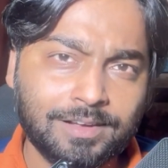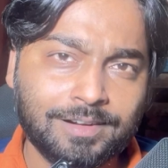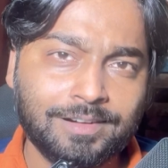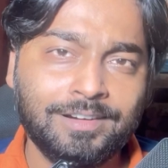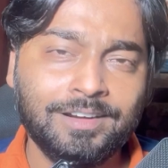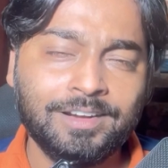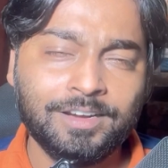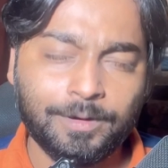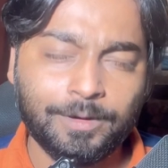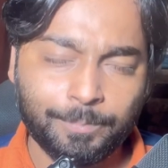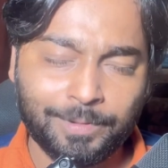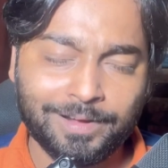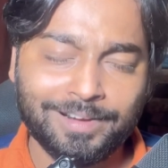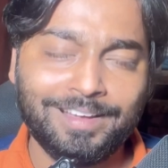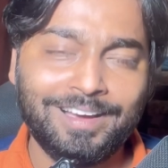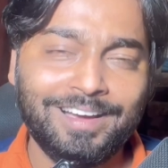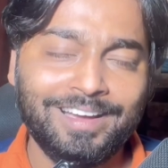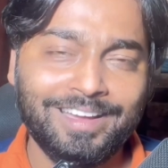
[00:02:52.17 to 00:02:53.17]
रन
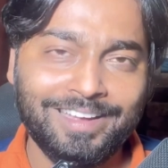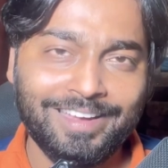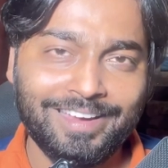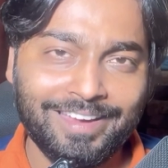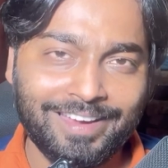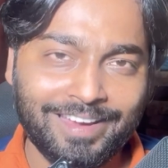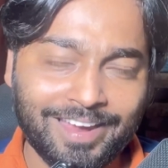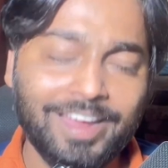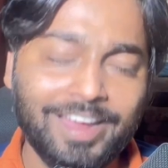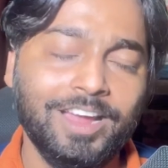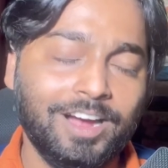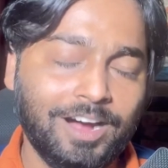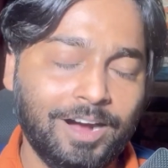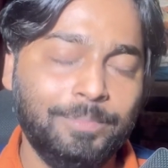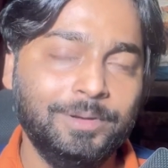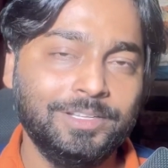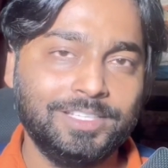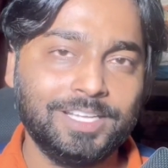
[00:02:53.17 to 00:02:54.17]
बनाए हैं
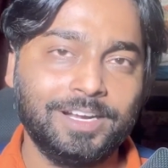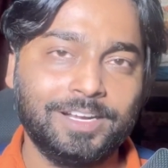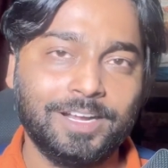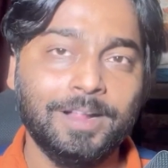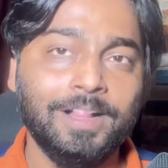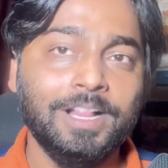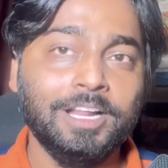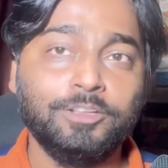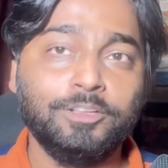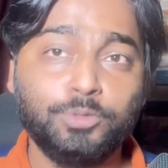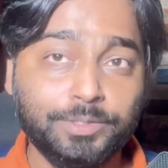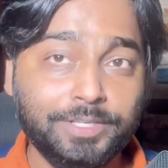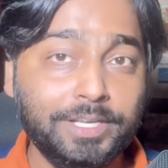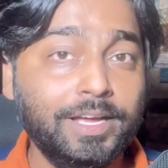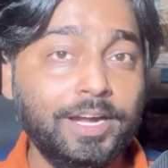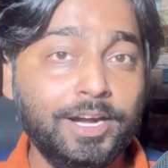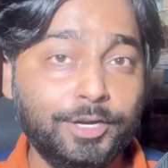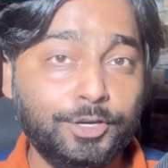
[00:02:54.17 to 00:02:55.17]
अब तक तो
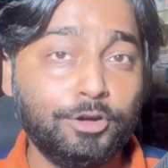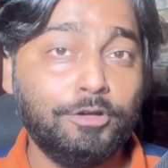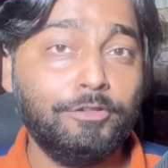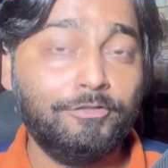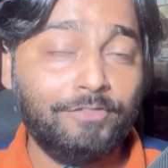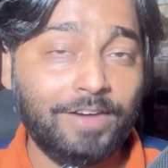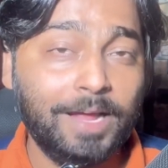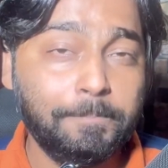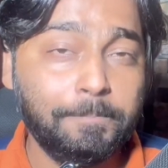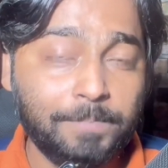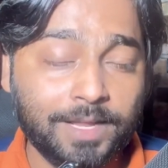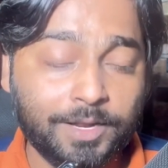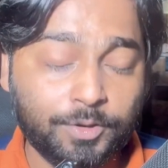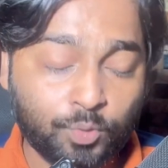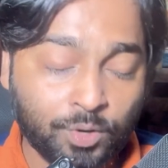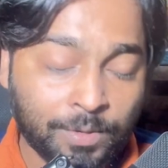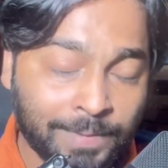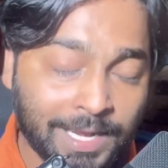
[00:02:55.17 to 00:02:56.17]
ये है टॉप फाइव प्लेयर
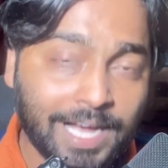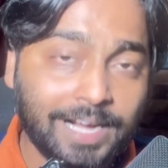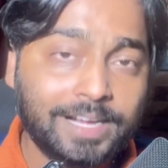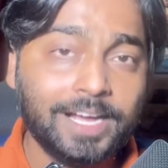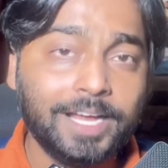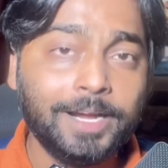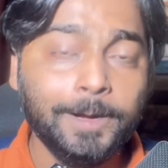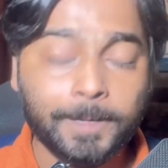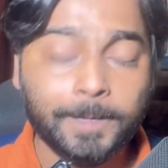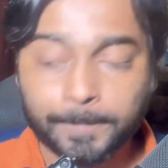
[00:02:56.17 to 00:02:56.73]
कुल मिलाकर